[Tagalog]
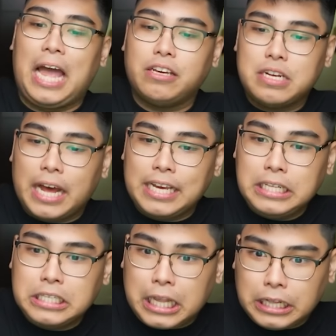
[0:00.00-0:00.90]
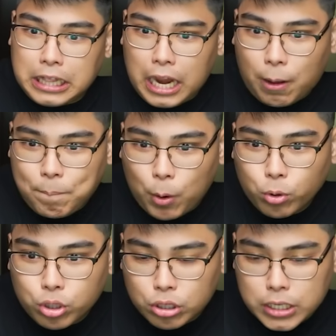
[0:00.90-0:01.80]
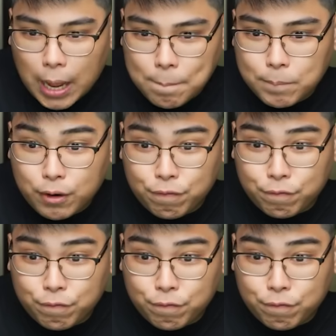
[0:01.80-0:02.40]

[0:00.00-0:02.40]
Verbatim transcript: tayo ng instant luck potion number